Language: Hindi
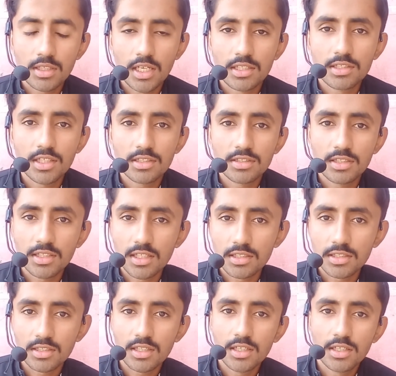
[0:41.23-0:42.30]
कैसे हासिल कर
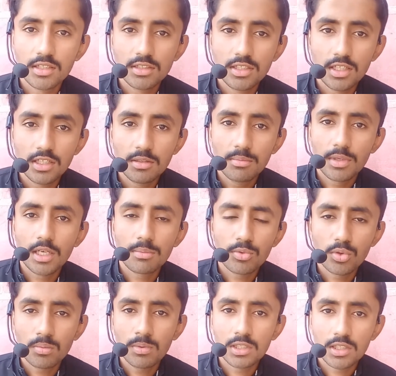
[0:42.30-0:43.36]
सकते हैं यही मैं
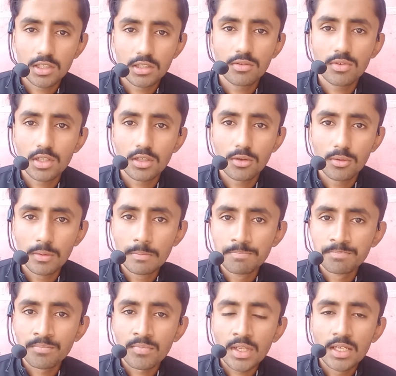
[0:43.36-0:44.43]
आपको बताने वाला हूँ
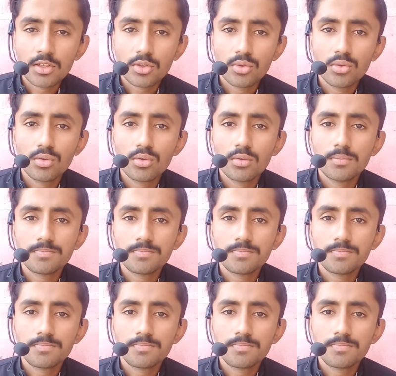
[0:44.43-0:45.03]
तो